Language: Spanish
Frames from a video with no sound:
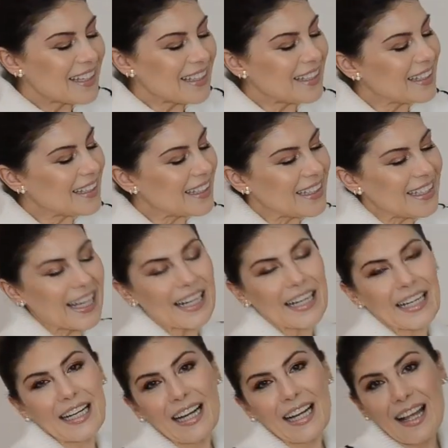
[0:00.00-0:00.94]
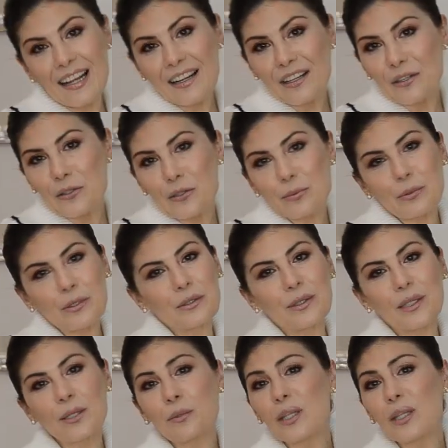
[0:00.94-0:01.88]
y, arreglarnos.
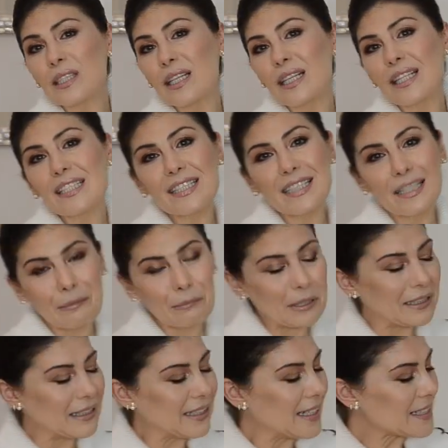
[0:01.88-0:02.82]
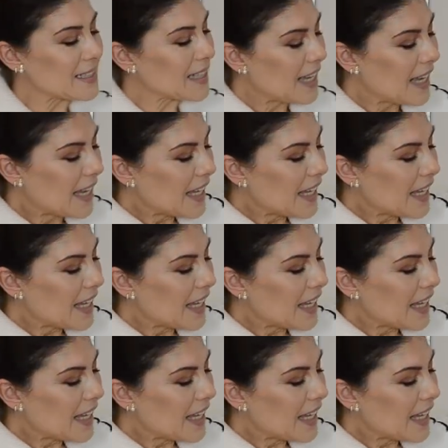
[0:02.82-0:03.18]
Bueno, tengo unas ganas tremendas.